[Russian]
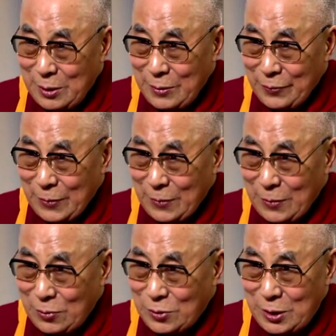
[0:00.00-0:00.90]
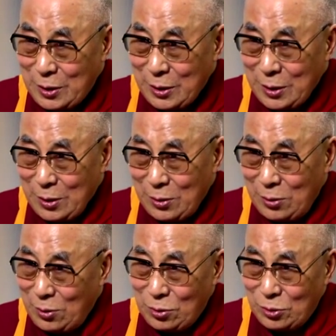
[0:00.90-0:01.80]
Наша дружба на
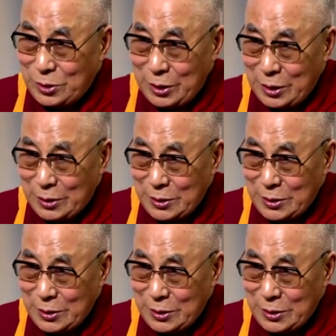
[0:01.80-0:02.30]
протяжении всех